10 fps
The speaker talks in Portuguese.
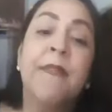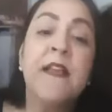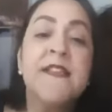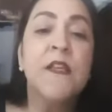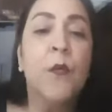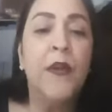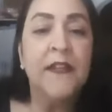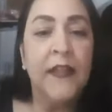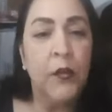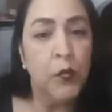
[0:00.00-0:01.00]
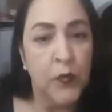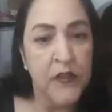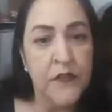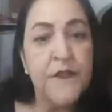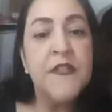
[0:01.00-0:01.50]
51
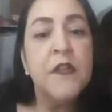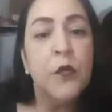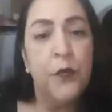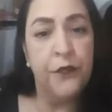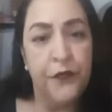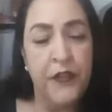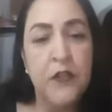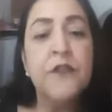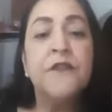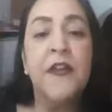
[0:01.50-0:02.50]
anos, cinco filhos,